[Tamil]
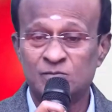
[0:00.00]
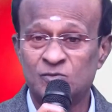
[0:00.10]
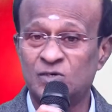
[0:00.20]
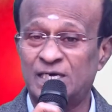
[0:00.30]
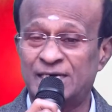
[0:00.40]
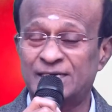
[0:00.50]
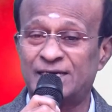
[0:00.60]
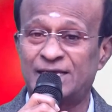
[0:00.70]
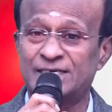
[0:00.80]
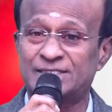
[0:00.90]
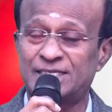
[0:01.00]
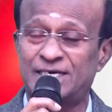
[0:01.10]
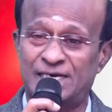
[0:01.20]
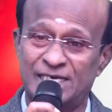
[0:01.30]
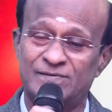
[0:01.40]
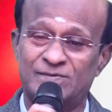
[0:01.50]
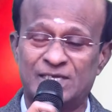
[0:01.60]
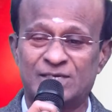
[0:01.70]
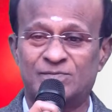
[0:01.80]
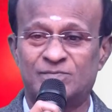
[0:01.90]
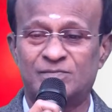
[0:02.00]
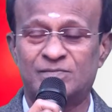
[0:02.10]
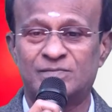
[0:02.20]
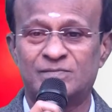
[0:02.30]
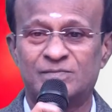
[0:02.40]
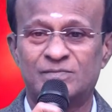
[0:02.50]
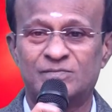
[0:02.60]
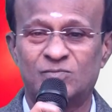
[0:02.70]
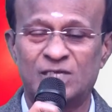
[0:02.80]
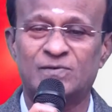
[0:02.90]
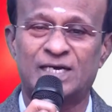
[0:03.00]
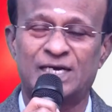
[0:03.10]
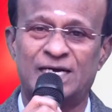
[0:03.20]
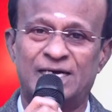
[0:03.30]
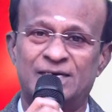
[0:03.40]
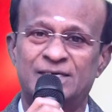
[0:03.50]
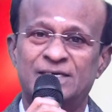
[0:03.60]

மூன்று ஆண்டுகளாக செய்த ஆய்வினுடைய முடிவுகள்லாம்